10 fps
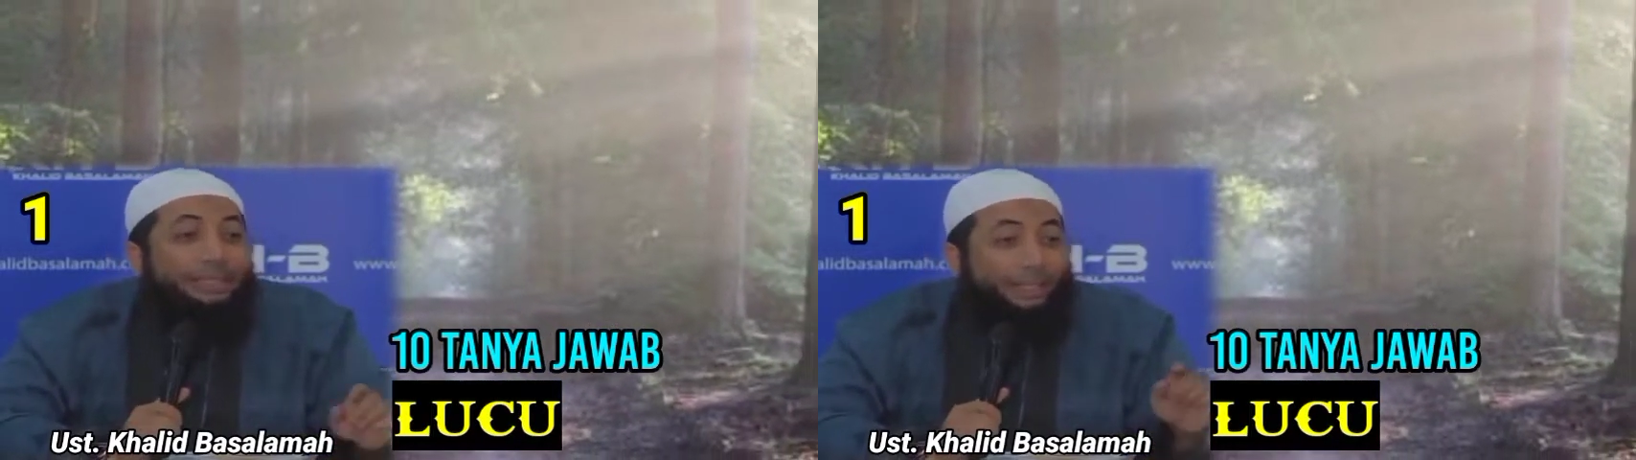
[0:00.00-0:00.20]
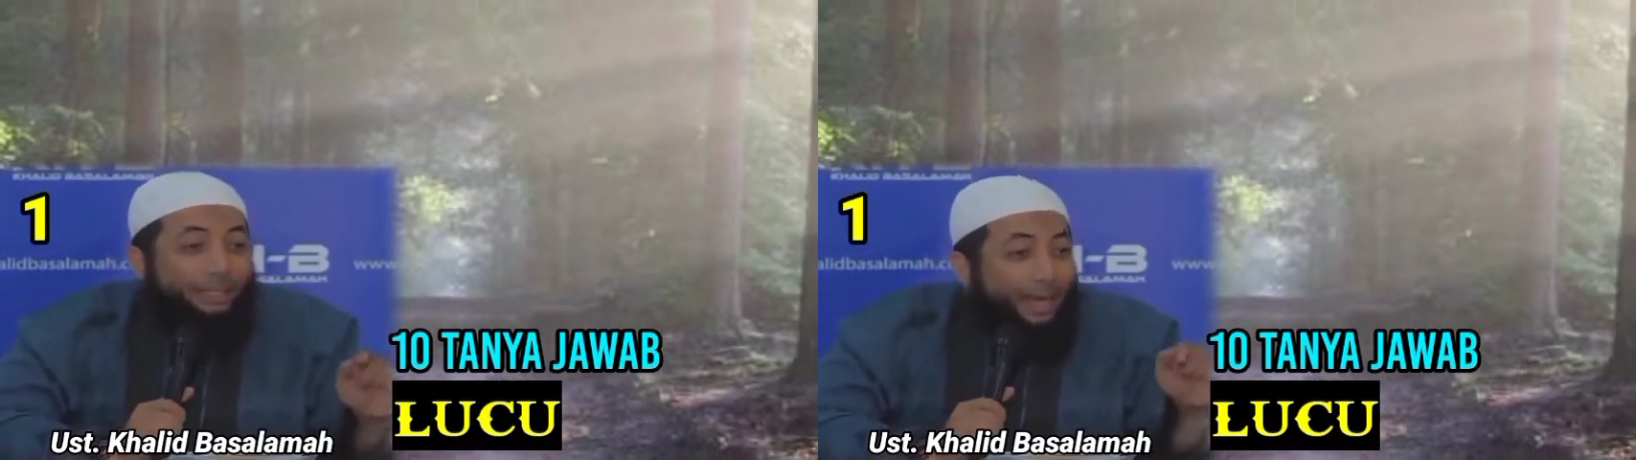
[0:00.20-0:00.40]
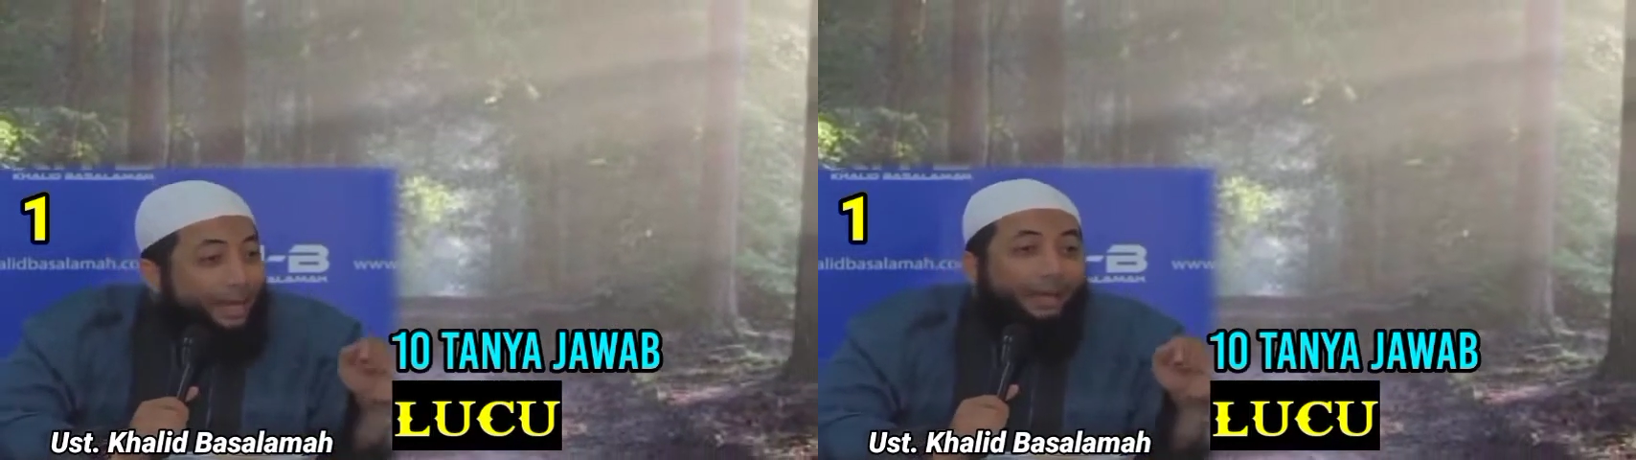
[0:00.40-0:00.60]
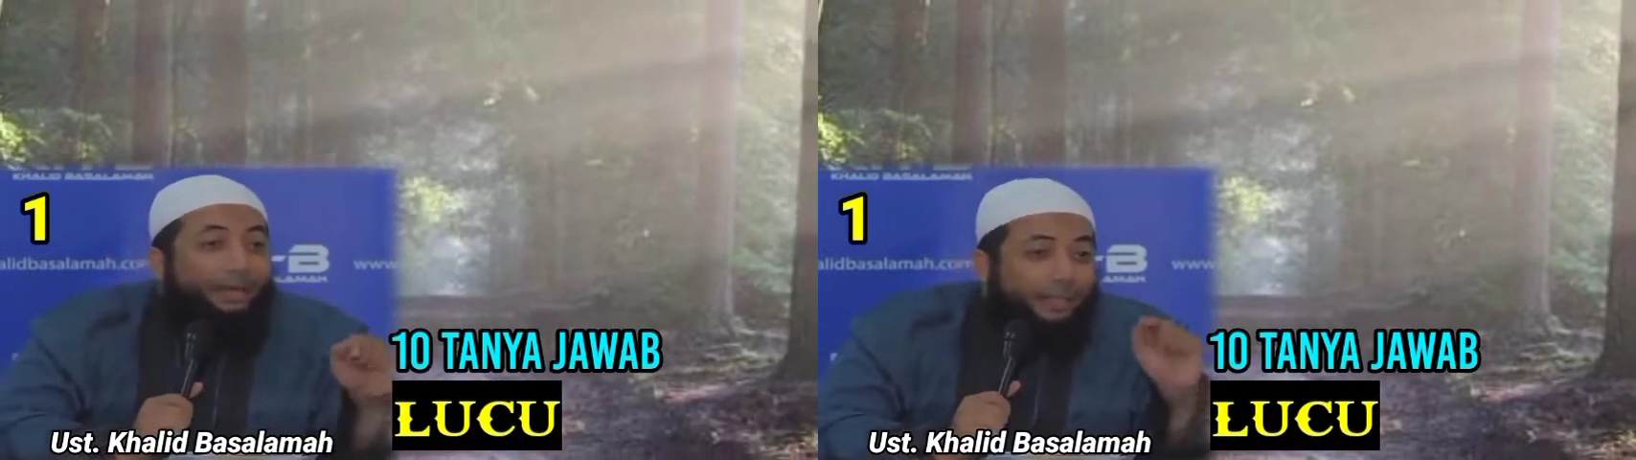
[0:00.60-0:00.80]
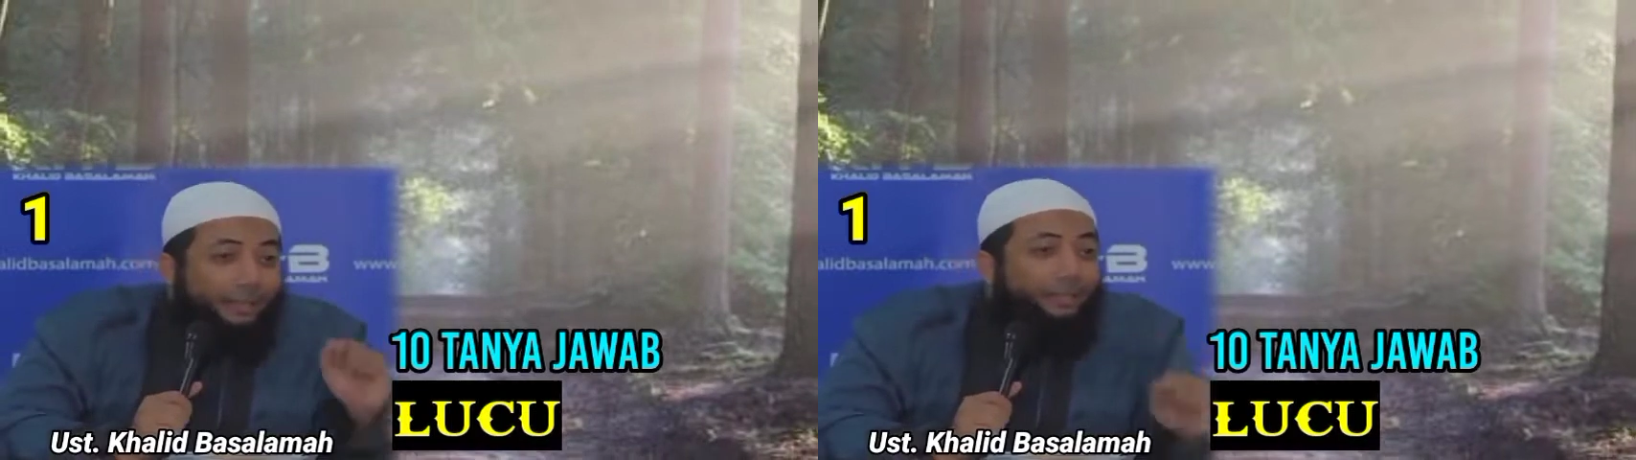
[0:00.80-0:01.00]

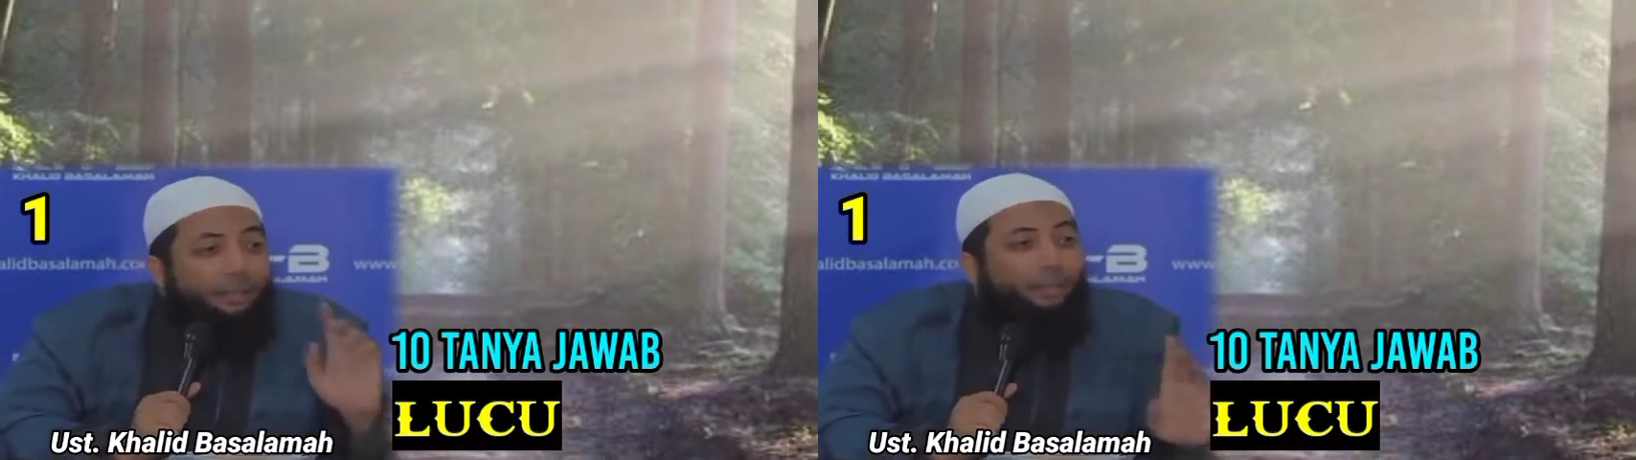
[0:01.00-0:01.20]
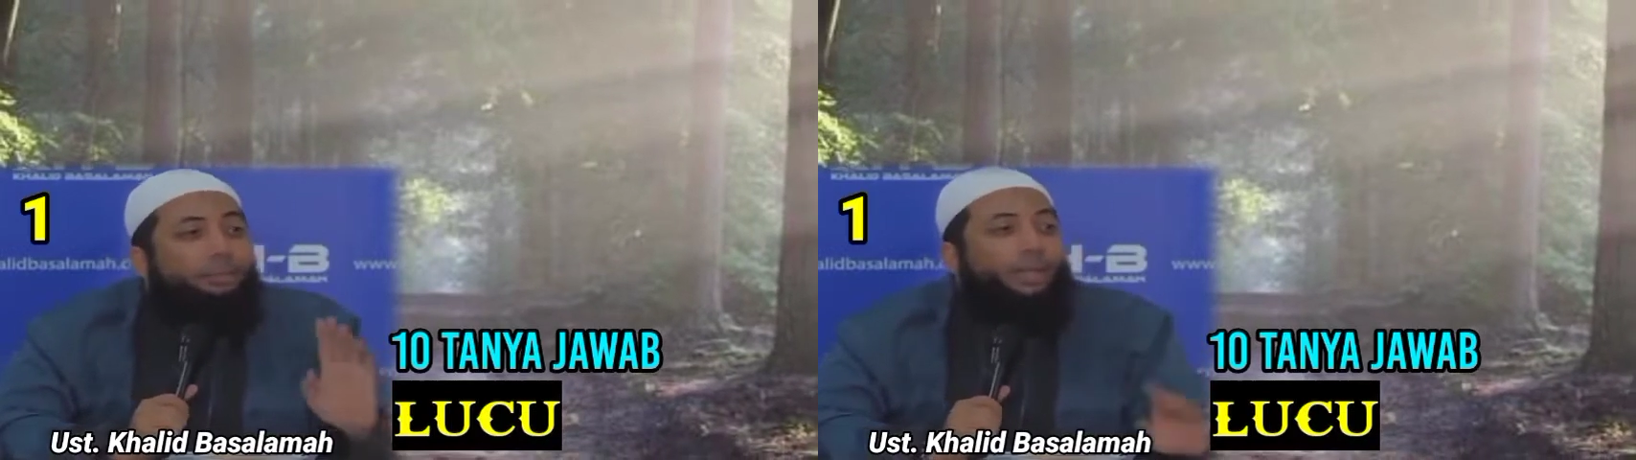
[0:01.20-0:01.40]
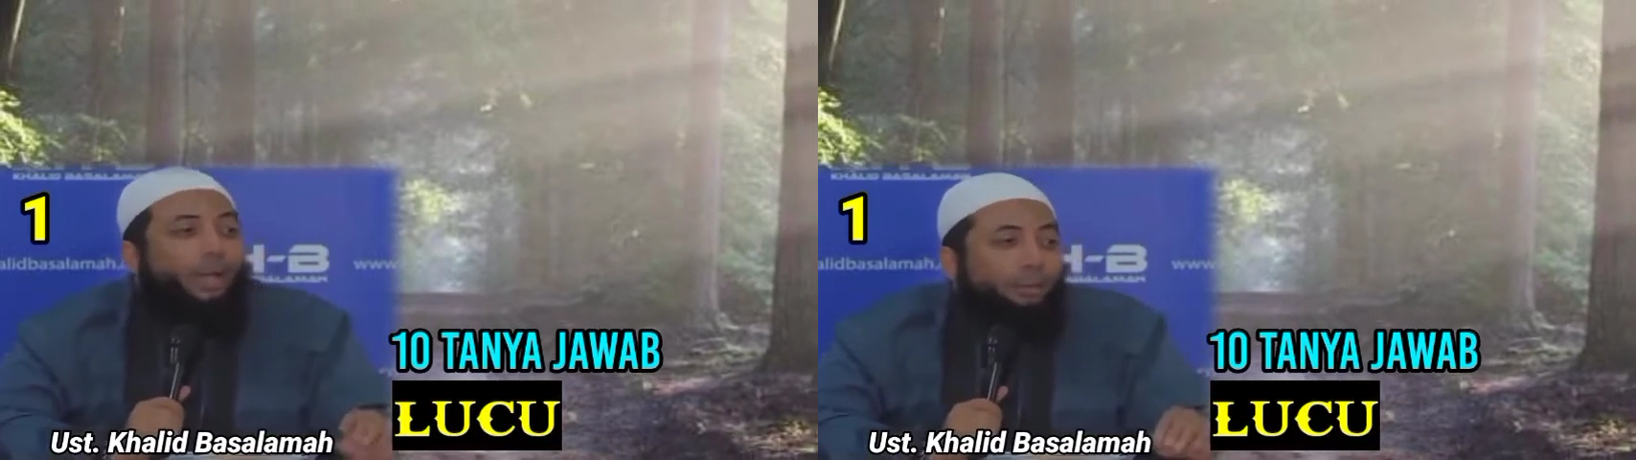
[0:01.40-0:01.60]
Sekarang saja kita bisa